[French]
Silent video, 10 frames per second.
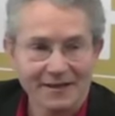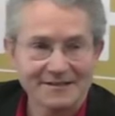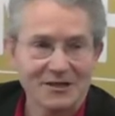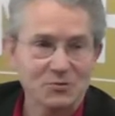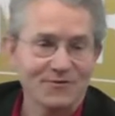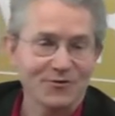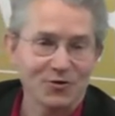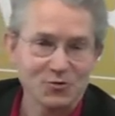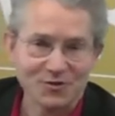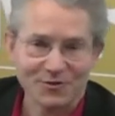sera suivi
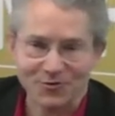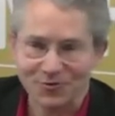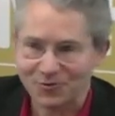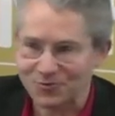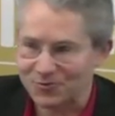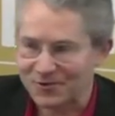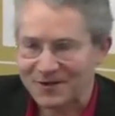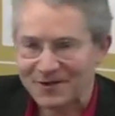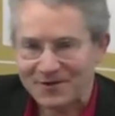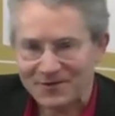ensuite donc de,
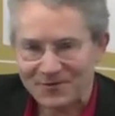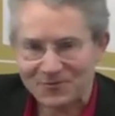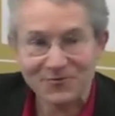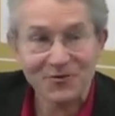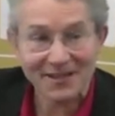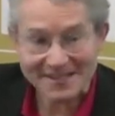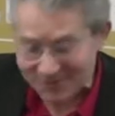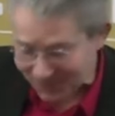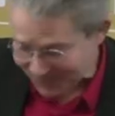de vos questions.